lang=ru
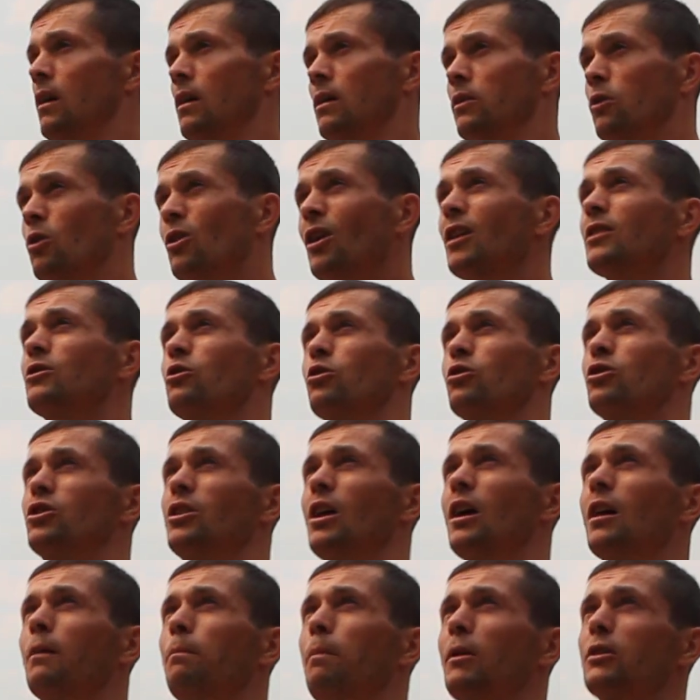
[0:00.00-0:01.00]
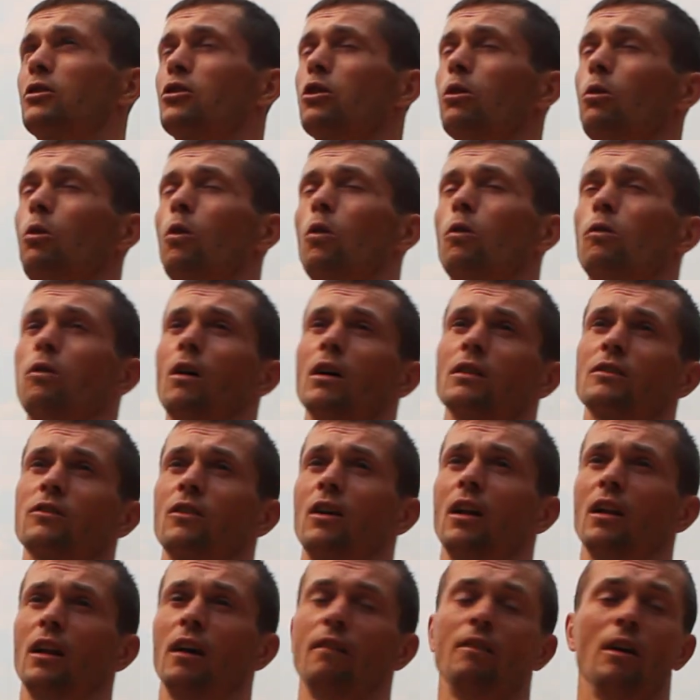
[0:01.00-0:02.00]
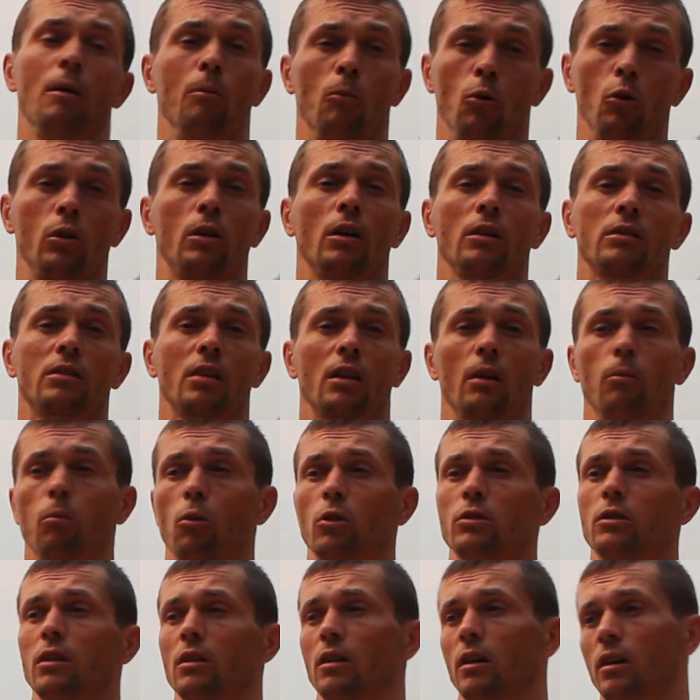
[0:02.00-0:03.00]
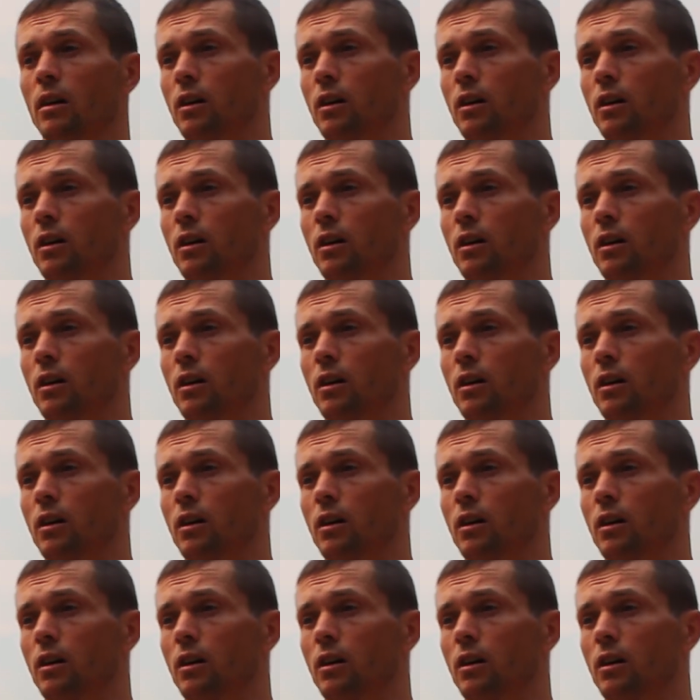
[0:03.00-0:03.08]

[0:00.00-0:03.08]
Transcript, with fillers: Но раз уж так пошло у вас в голове, мулька сработала,